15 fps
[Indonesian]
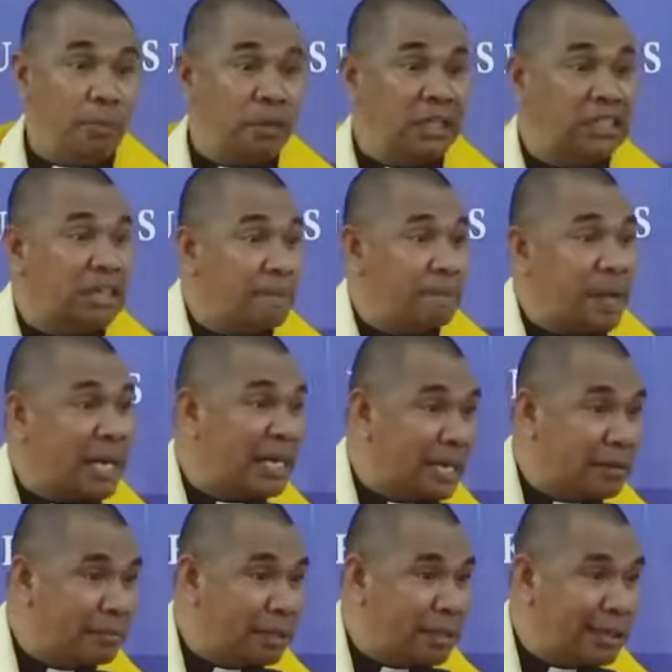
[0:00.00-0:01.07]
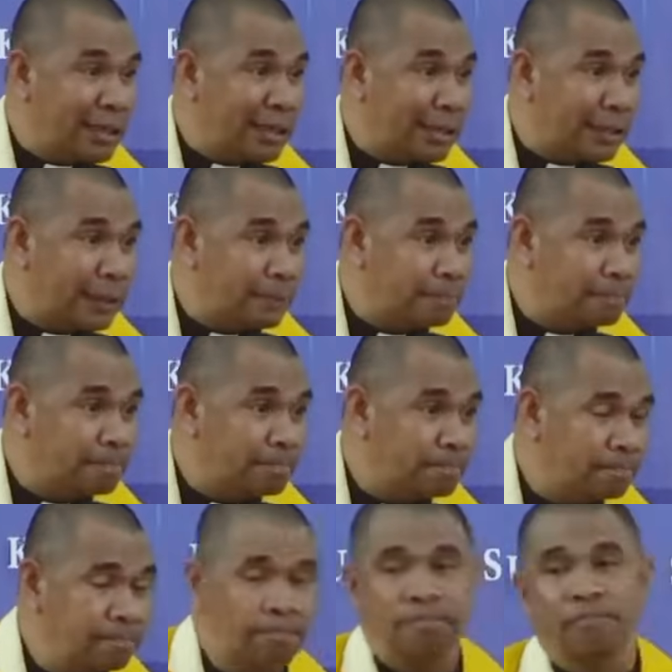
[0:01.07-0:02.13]
yang mau disampaikan bagi kita.
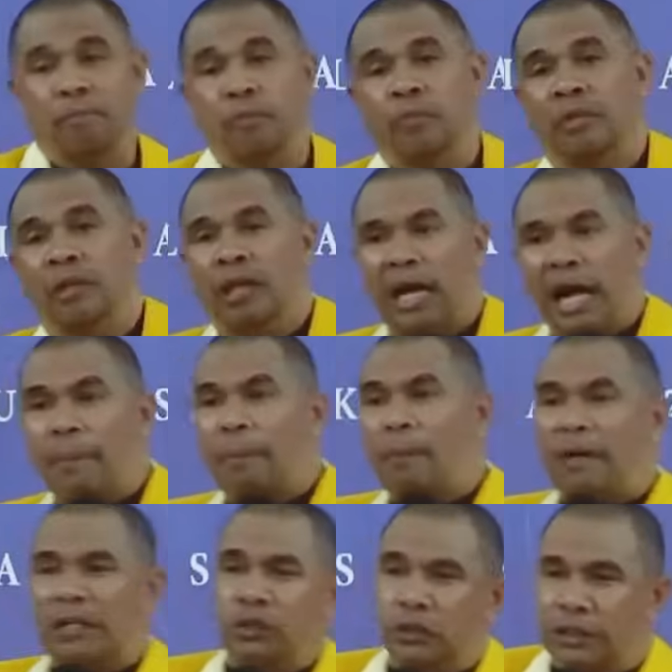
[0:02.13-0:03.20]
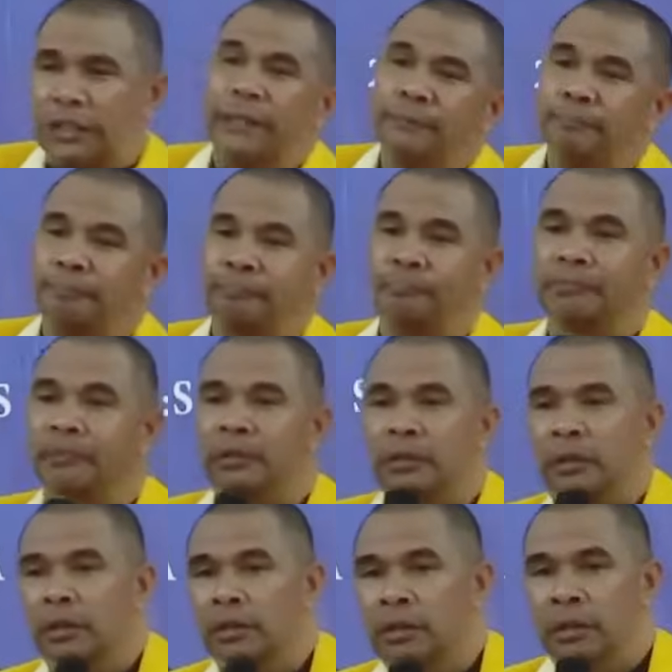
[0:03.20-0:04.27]
Apa maksudnya?
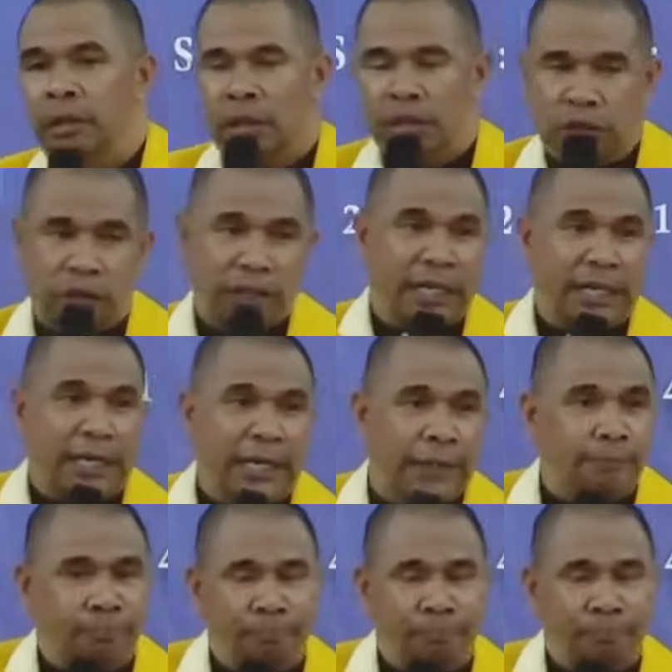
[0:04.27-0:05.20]
Saudara,